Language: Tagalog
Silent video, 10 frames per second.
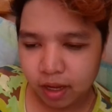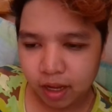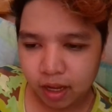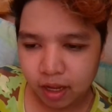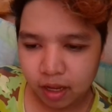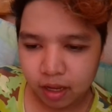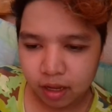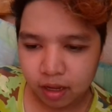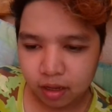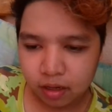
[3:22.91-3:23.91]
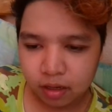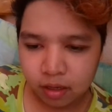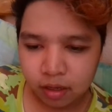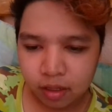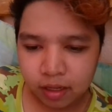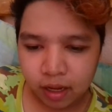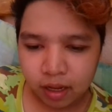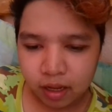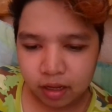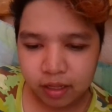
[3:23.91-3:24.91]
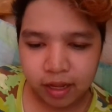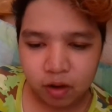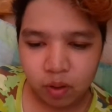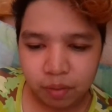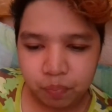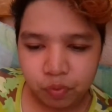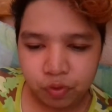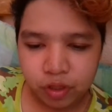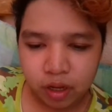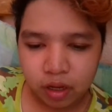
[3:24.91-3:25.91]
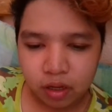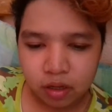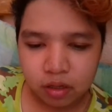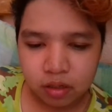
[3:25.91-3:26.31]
Ah, na ginagawa po ng